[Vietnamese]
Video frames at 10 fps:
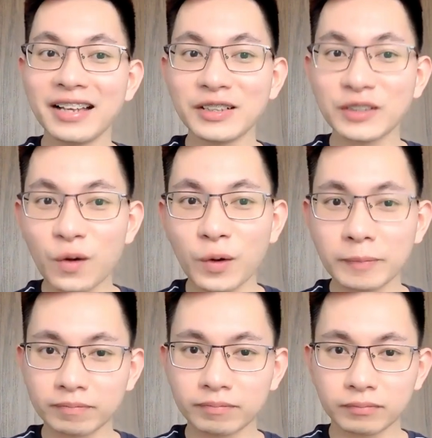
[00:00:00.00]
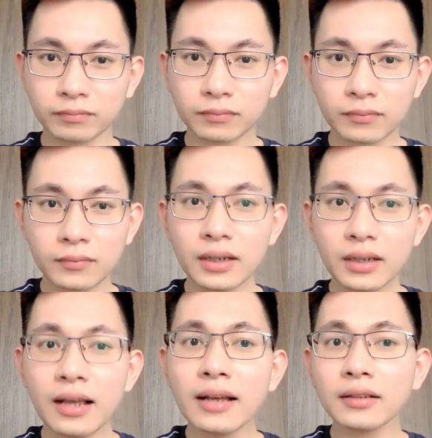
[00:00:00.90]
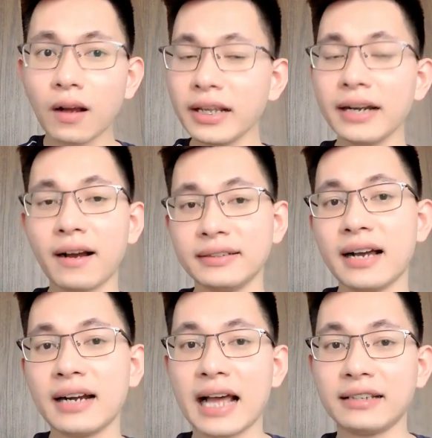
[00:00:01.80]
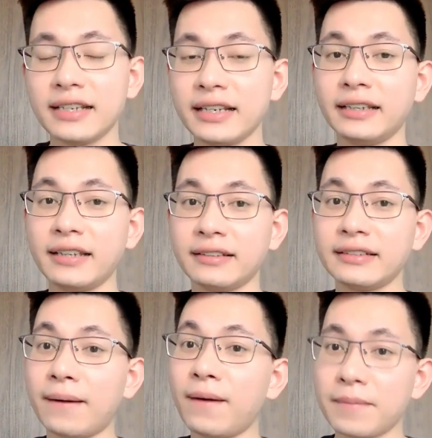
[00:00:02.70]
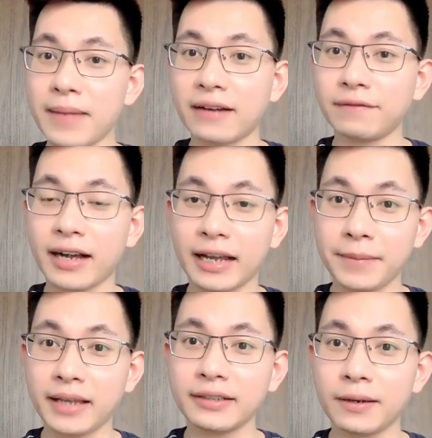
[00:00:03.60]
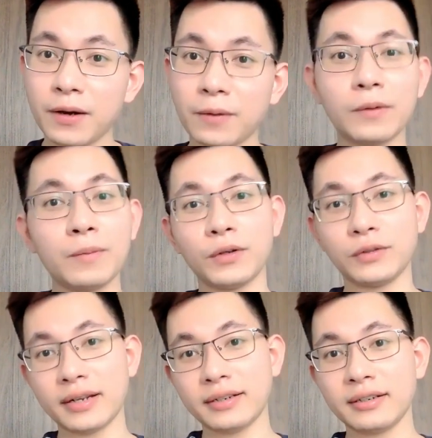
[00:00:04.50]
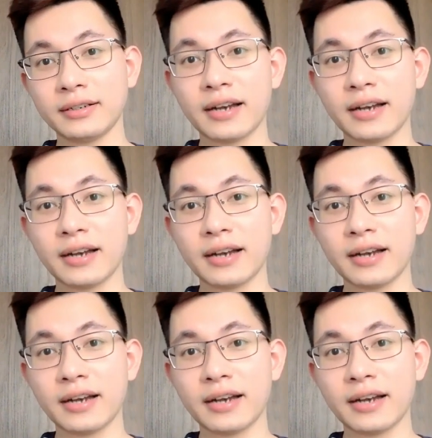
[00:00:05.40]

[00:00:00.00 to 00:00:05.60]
Rồi, có thể nói rằng là chính cái tiếng sáo gọi bạn và cái men rượu đồng của mùa xuân,